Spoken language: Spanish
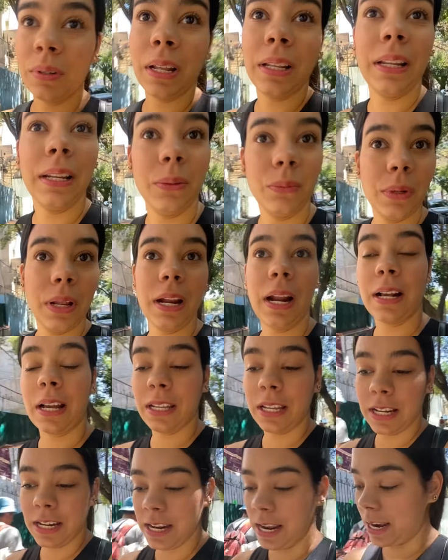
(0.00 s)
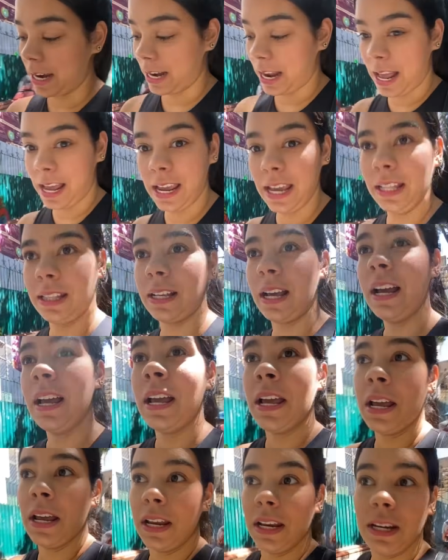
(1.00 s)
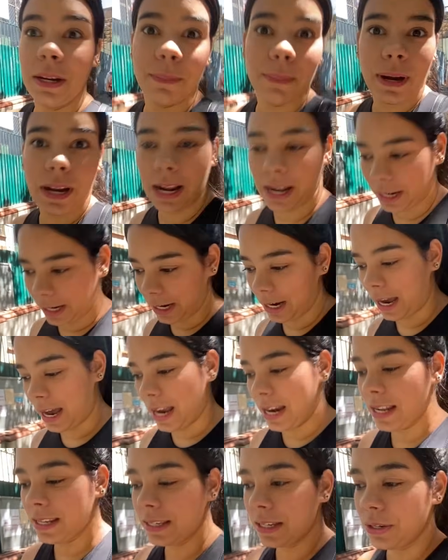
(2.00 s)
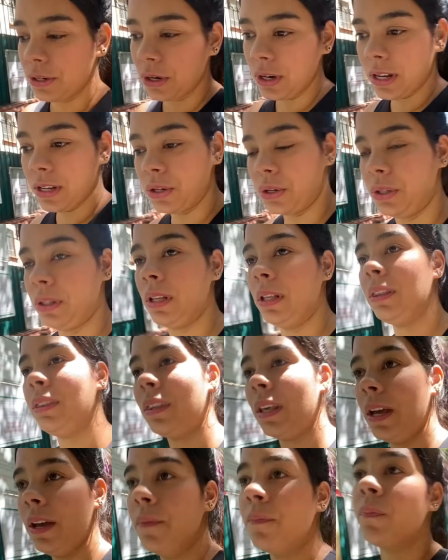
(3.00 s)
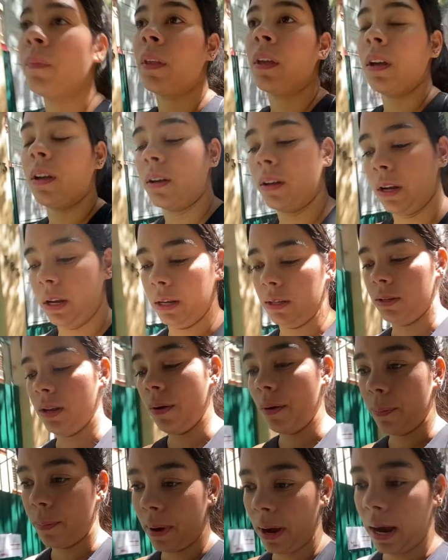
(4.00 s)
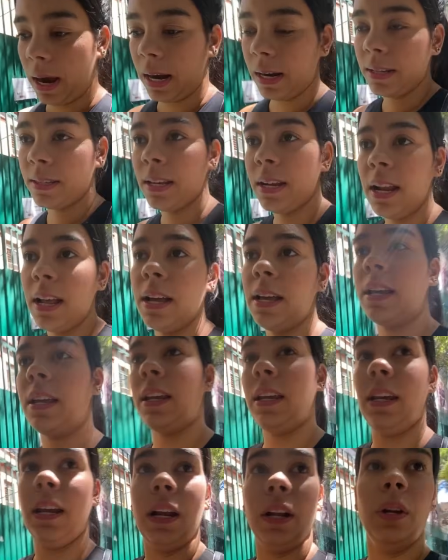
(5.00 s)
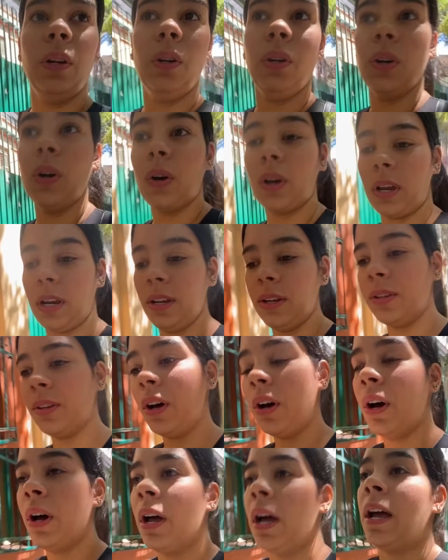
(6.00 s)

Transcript: una, de las que tenía, que era esta, y me la regala, señores. Yo intenté, eh, pagársela y él no quiso.